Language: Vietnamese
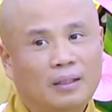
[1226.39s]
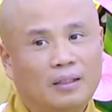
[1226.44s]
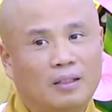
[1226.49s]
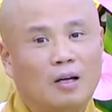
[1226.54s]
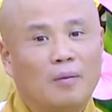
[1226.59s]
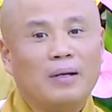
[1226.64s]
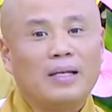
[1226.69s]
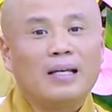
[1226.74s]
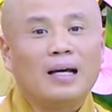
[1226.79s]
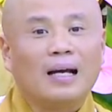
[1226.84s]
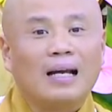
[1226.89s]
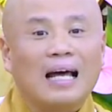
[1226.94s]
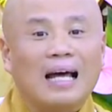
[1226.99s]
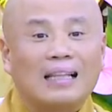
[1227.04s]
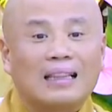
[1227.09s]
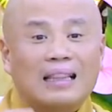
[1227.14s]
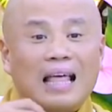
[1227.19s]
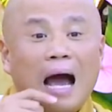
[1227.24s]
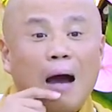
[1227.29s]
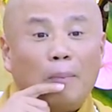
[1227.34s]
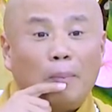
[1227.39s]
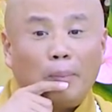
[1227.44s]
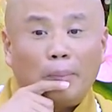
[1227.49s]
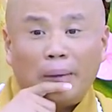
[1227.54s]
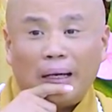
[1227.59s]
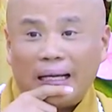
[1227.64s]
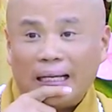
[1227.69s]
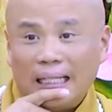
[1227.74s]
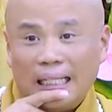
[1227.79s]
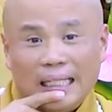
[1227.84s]
Rồi bây giờ là
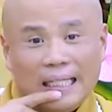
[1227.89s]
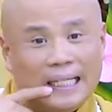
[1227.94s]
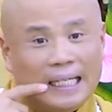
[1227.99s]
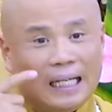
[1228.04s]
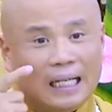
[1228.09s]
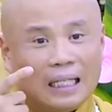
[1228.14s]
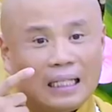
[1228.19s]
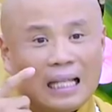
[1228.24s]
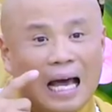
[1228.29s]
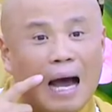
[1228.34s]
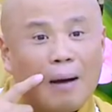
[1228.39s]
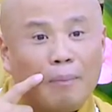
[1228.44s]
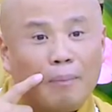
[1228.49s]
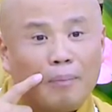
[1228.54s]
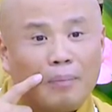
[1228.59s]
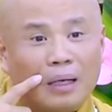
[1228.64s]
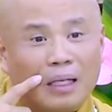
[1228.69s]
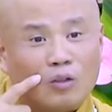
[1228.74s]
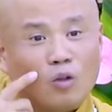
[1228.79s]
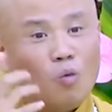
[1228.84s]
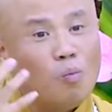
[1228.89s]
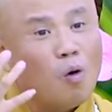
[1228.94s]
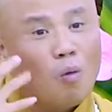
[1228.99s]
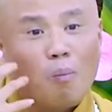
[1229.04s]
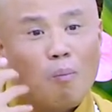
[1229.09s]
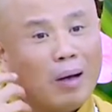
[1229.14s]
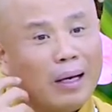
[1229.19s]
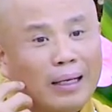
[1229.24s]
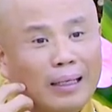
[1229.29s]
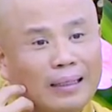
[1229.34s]
thầm nè. Thầm là tu
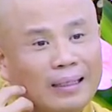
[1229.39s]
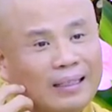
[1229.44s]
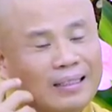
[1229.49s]
một mình